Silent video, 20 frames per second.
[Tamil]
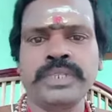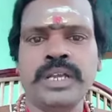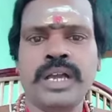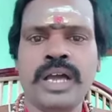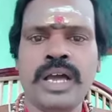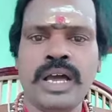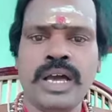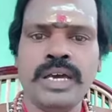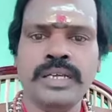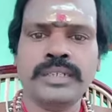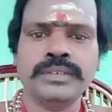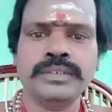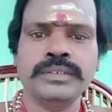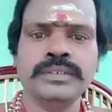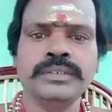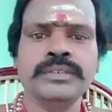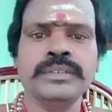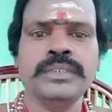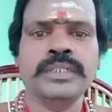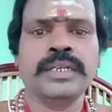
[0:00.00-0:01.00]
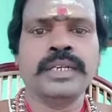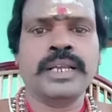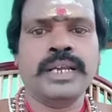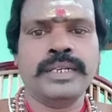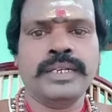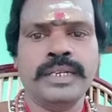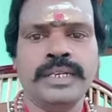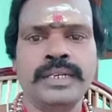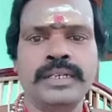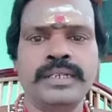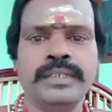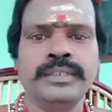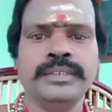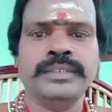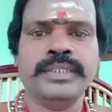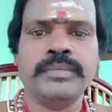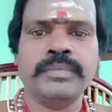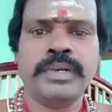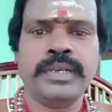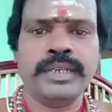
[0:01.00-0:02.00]
ஆறு கடல் இந்த
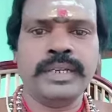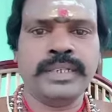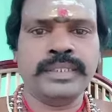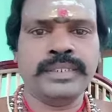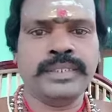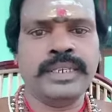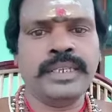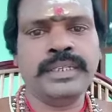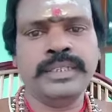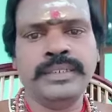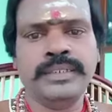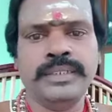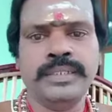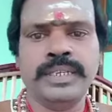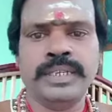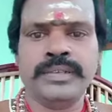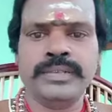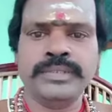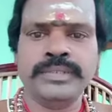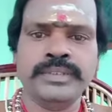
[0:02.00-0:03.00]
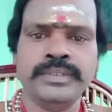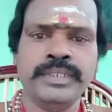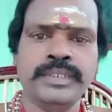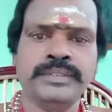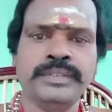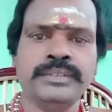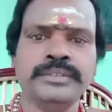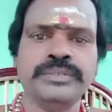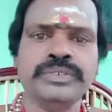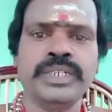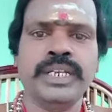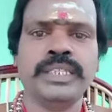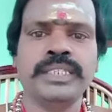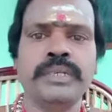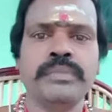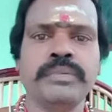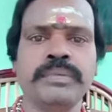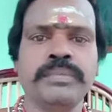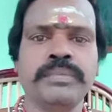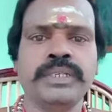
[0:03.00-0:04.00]
மாதிரி இடத்துல இங்கே வந்து
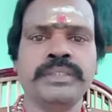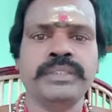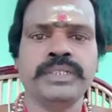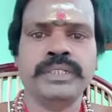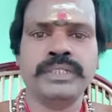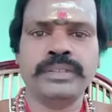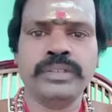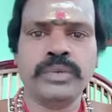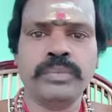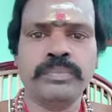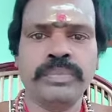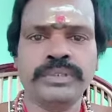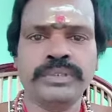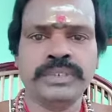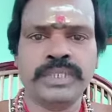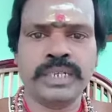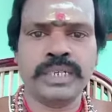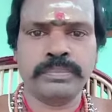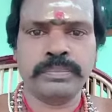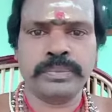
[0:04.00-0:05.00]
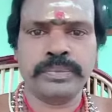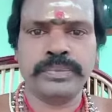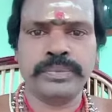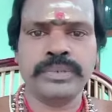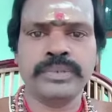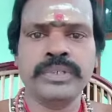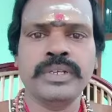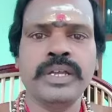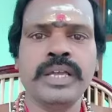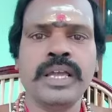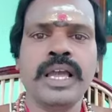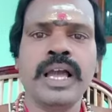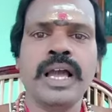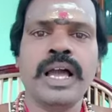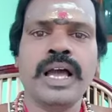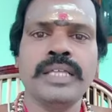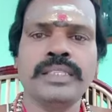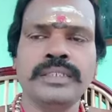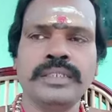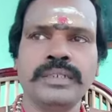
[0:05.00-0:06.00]
ஜலதீபம் ஏற்றுறது ரொம்ப சிறப்பு
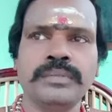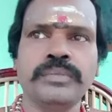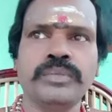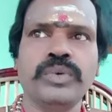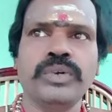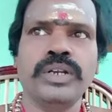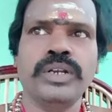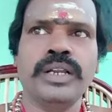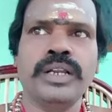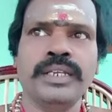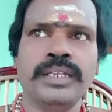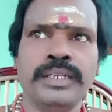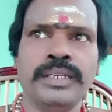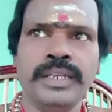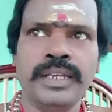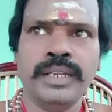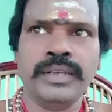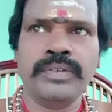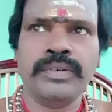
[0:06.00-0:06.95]
அதுக்கும் உங்களால் இயலவில்லை